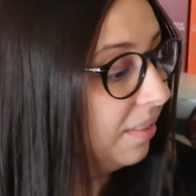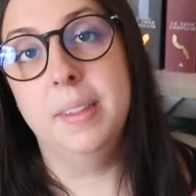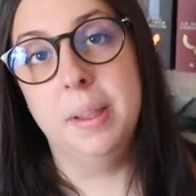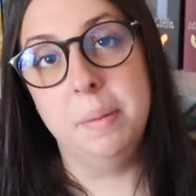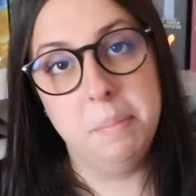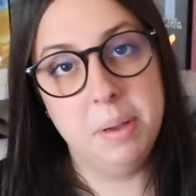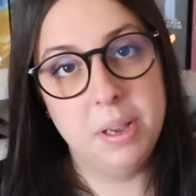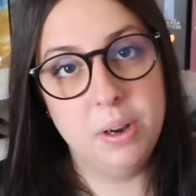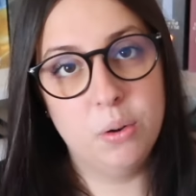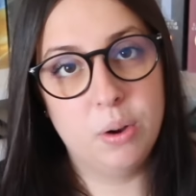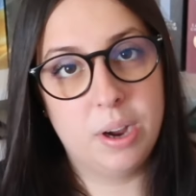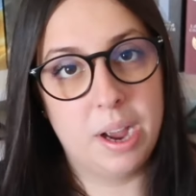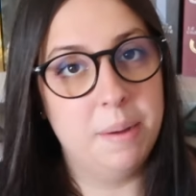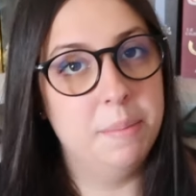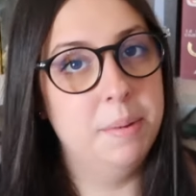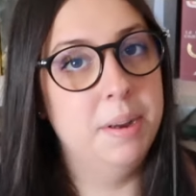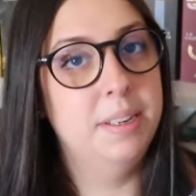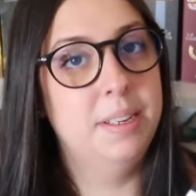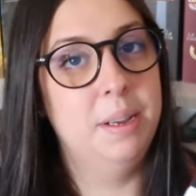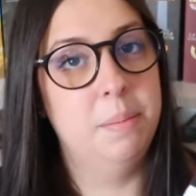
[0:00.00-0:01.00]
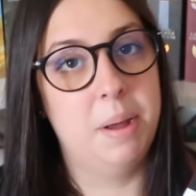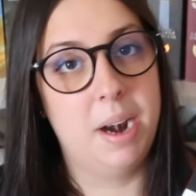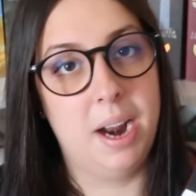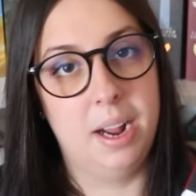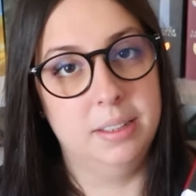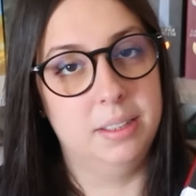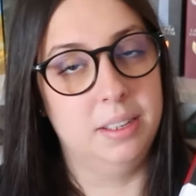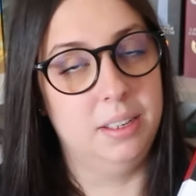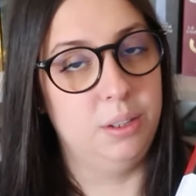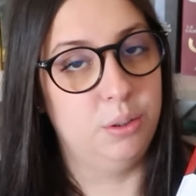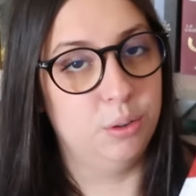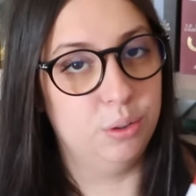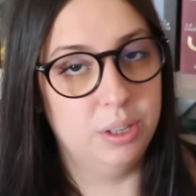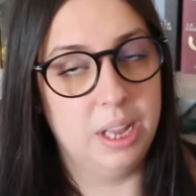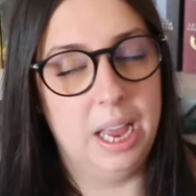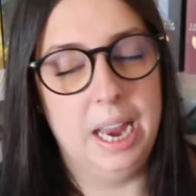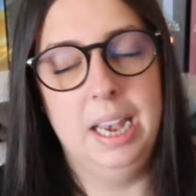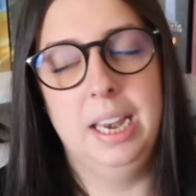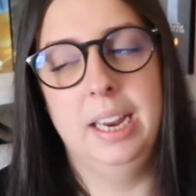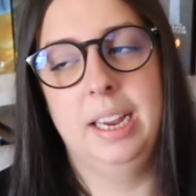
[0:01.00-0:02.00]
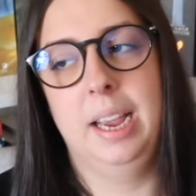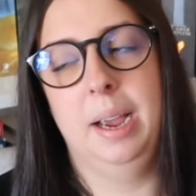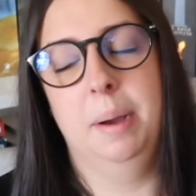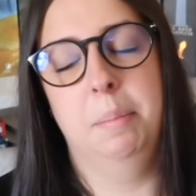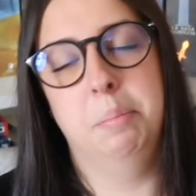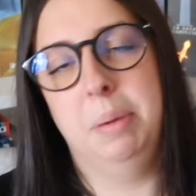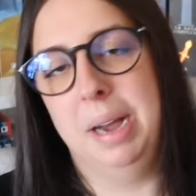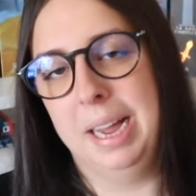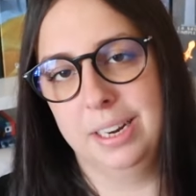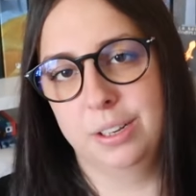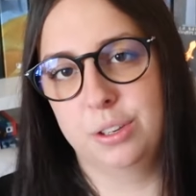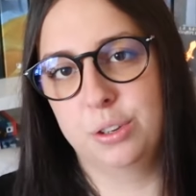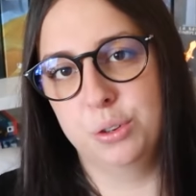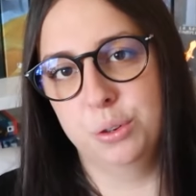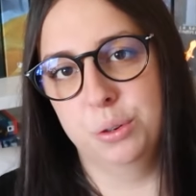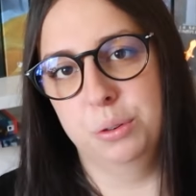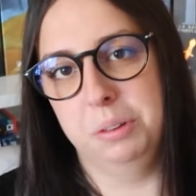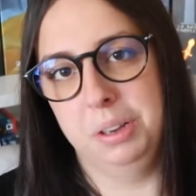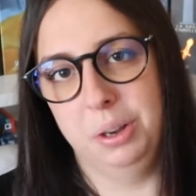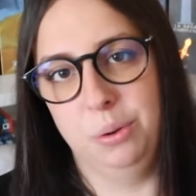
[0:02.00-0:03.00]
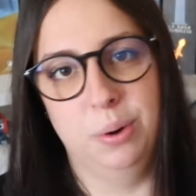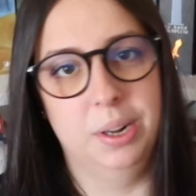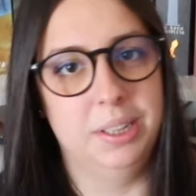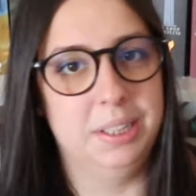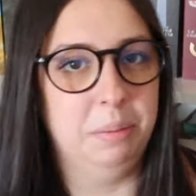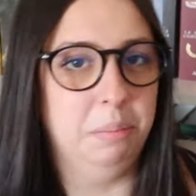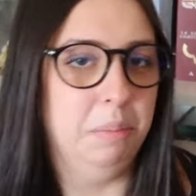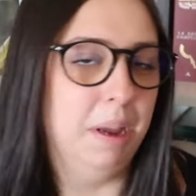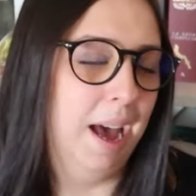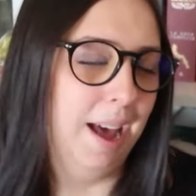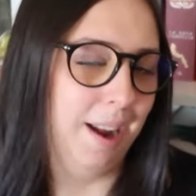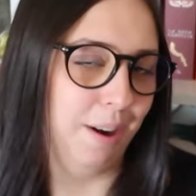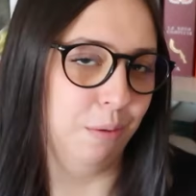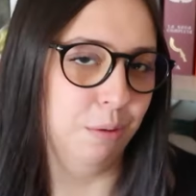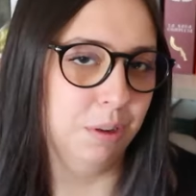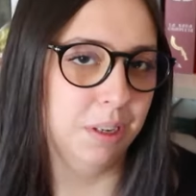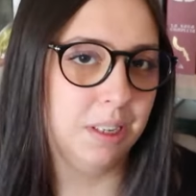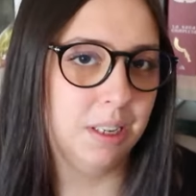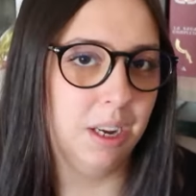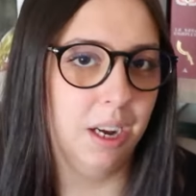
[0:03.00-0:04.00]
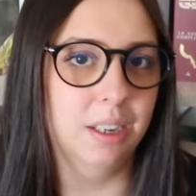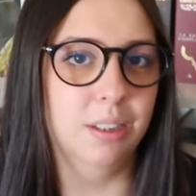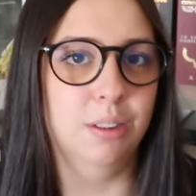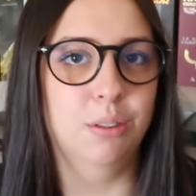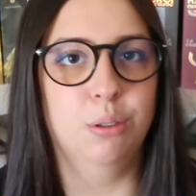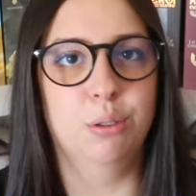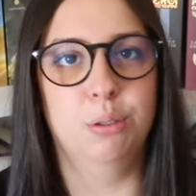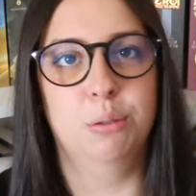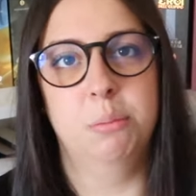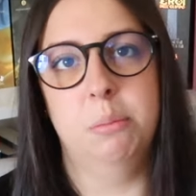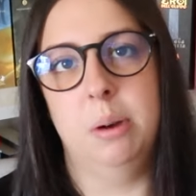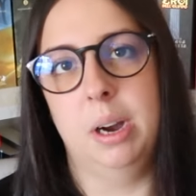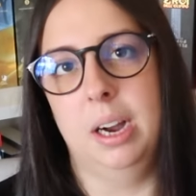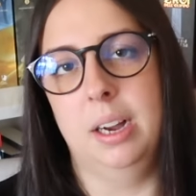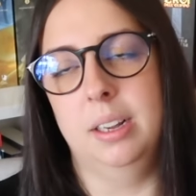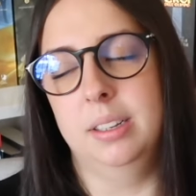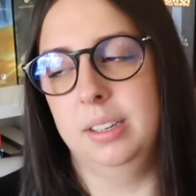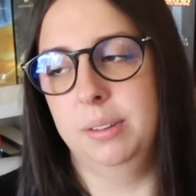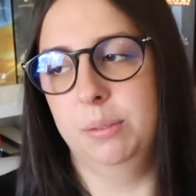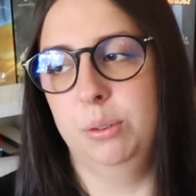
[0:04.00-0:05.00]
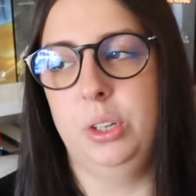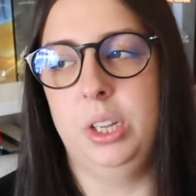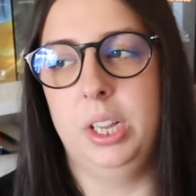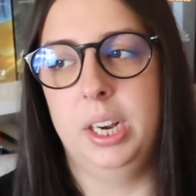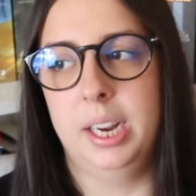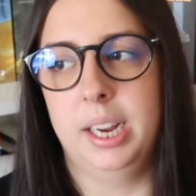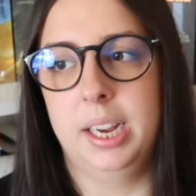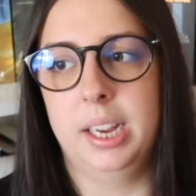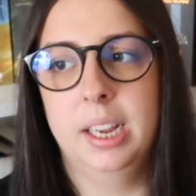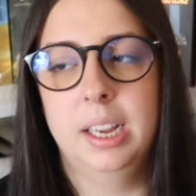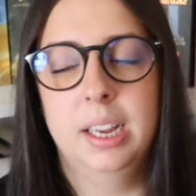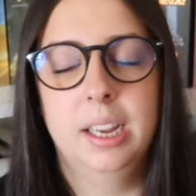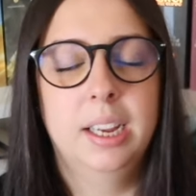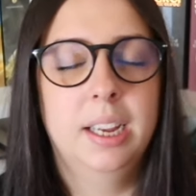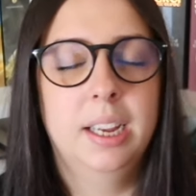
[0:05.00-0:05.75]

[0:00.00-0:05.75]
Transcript: Nemmeno Camere separate di Tondelli che è apparso in una TBR quest'anno, ma devo dire